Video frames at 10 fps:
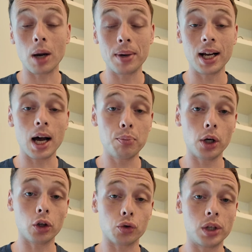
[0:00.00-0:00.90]
le rappelle
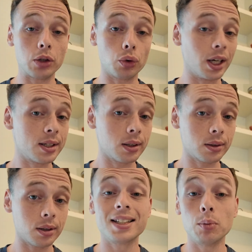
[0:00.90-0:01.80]
Apple dans une étude
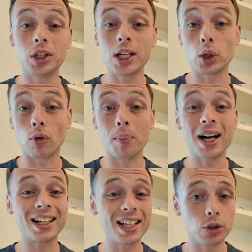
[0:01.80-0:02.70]
récente, ces modèles ne vont
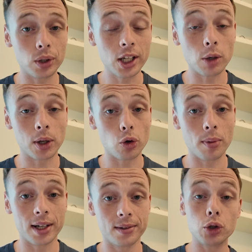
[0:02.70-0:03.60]
pas raisonner comme un
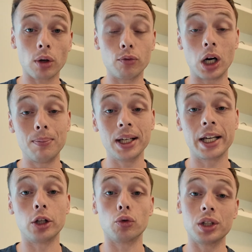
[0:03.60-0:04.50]
humain. Pas besoin de vous rappeler
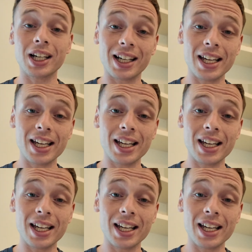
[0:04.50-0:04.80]
qu'ils n'ont ni